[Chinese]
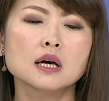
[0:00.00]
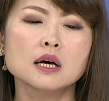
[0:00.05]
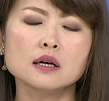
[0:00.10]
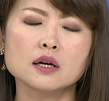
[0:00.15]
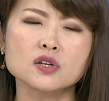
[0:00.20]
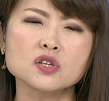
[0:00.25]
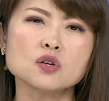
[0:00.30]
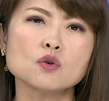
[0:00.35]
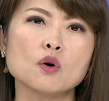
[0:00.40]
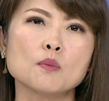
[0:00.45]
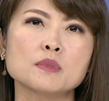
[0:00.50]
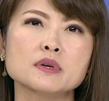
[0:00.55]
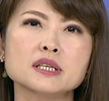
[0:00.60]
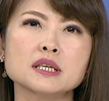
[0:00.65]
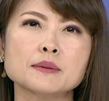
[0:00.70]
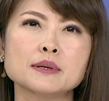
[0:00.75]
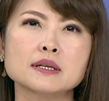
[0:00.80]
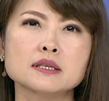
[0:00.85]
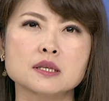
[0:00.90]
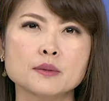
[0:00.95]
可是我们现
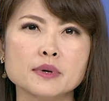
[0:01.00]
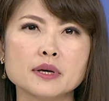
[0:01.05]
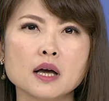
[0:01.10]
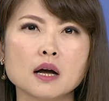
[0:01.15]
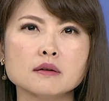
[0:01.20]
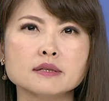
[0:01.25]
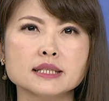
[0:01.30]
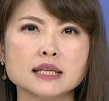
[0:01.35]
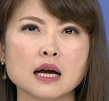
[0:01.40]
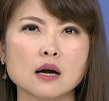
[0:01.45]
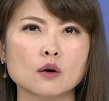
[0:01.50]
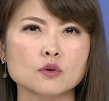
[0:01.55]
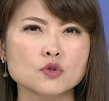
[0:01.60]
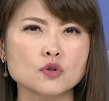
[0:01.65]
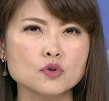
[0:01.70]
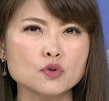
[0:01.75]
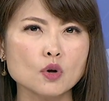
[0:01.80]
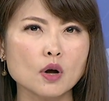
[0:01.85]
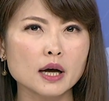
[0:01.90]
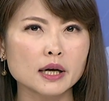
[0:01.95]
在这边要讲哦，就是
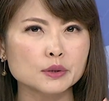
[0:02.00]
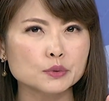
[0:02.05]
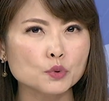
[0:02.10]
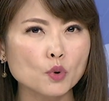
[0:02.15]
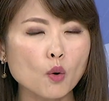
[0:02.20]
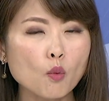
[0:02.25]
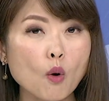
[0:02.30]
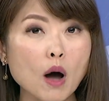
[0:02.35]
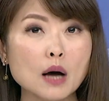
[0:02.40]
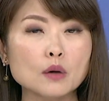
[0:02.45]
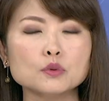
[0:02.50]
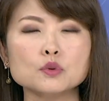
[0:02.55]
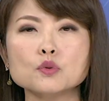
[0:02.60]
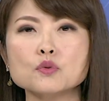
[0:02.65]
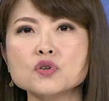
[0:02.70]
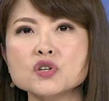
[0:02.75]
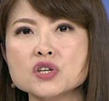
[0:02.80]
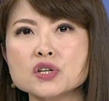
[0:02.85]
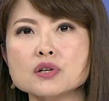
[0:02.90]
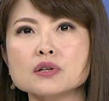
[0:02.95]
说很多网络
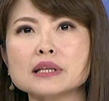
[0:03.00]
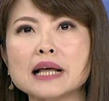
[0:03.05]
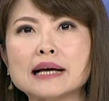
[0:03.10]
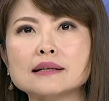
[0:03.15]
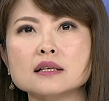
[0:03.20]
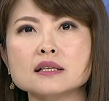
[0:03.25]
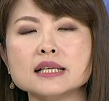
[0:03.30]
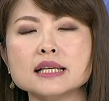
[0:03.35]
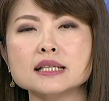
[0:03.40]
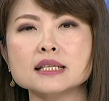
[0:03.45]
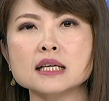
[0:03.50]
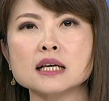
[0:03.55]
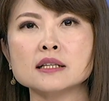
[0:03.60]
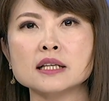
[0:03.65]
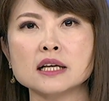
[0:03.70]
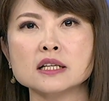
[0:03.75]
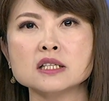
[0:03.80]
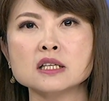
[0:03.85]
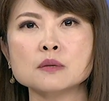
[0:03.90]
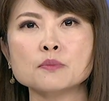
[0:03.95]
世代的这些
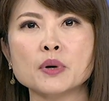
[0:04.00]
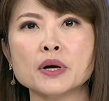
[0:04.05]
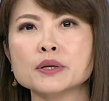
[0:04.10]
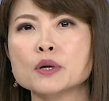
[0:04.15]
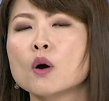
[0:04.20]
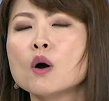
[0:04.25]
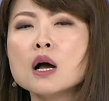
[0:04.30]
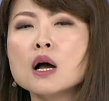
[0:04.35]
年轻朋友，